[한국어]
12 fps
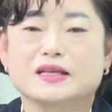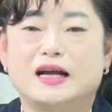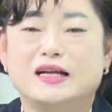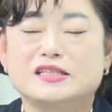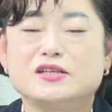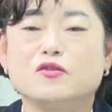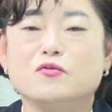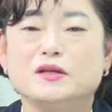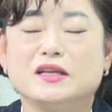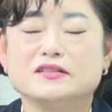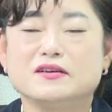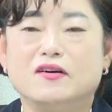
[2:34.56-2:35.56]
같이
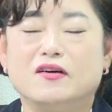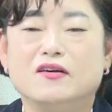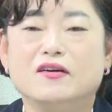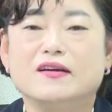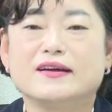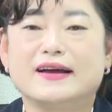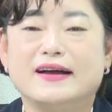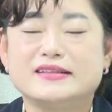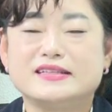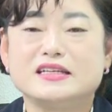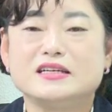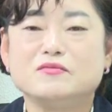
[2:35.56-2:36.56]
고민해서
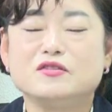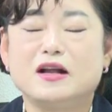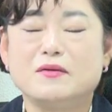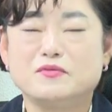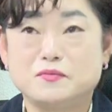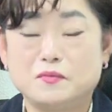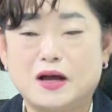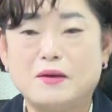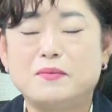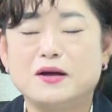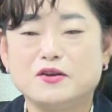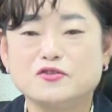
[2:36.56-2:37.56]
같이 힘을 합,
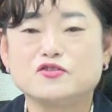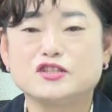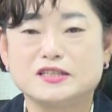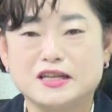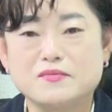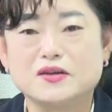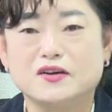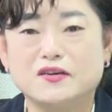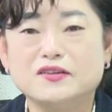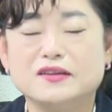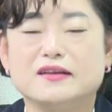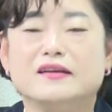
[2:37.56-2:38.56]
합하여
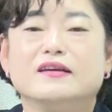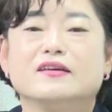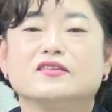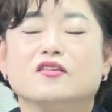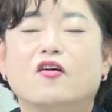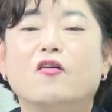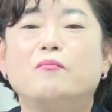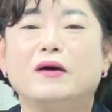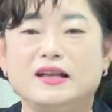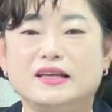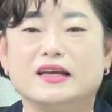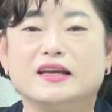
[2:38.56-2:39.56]
주신다면 더
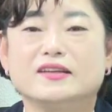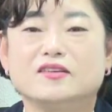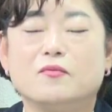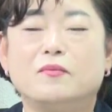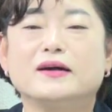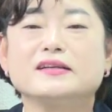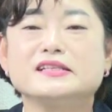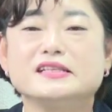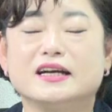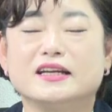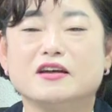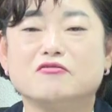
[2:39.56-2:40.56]
빨리 더 빠른
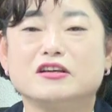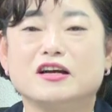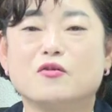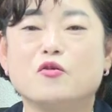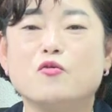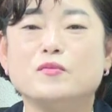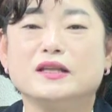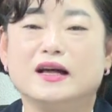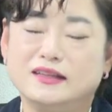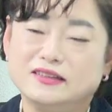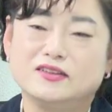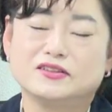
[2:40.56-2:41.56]
시간에 우리가
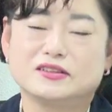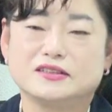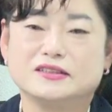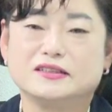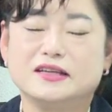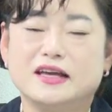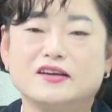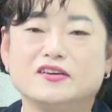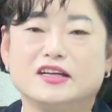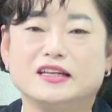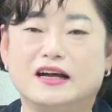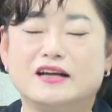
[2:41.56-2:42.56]
고민하는 것들을
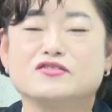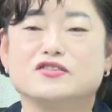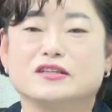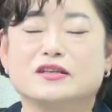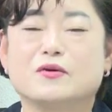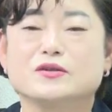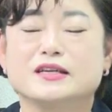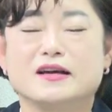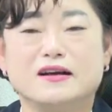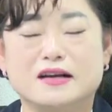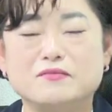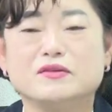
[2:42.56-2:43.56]
해결해 나갈 수 있다고
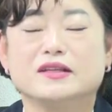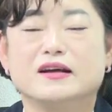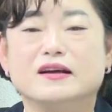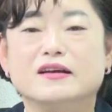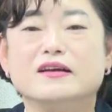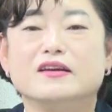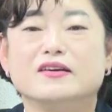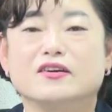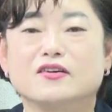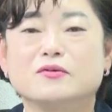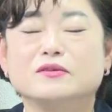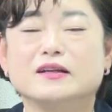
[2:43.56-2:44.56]
생각합니다.
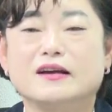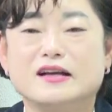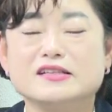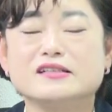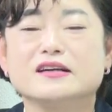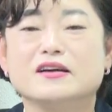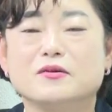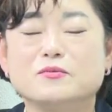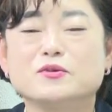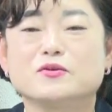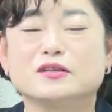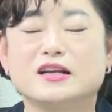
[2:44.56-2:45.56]
여러분의 관심과
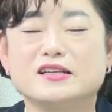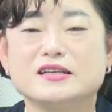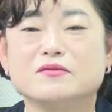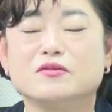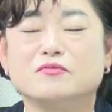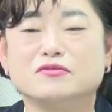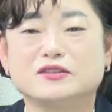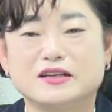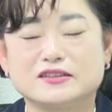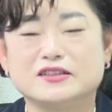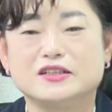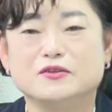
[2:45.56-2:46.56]
협조를 다시 한번
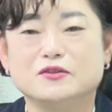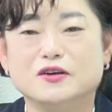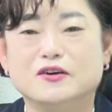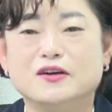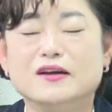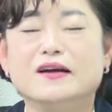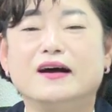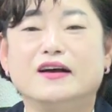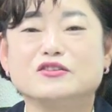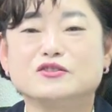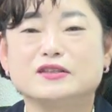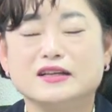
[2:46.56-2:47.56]
부탁드리고요.
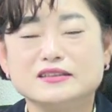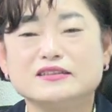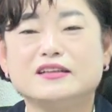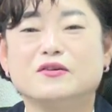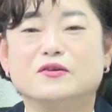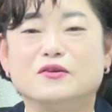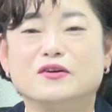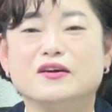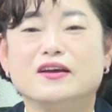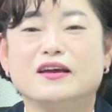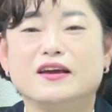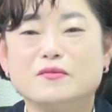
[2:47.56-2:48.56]
아주 따뜻하고
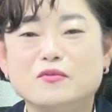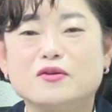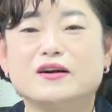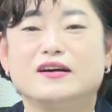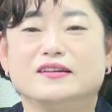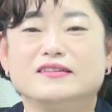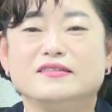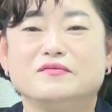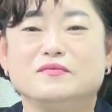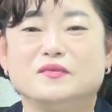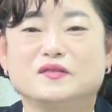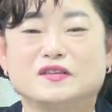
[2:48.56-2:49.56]
행복한
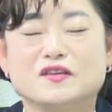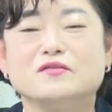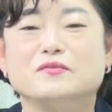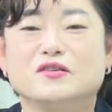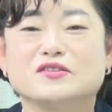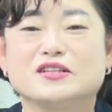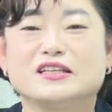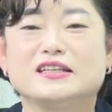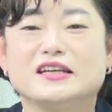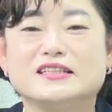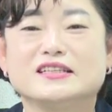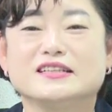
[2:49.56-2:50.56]
그런 명절이
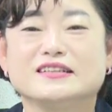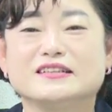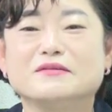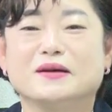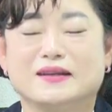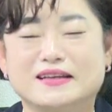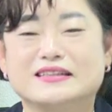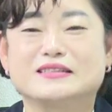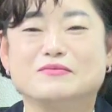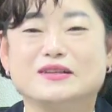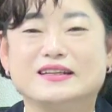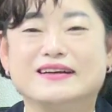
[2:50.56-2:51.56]
되시기를
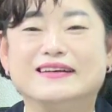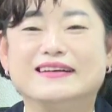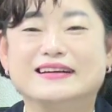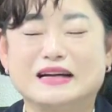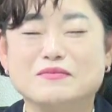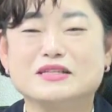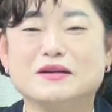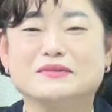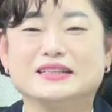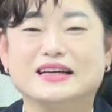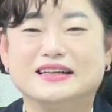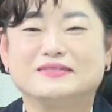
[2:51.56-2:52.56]
바라겠습니다.
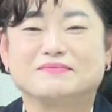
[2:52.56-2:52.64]
감사합니다.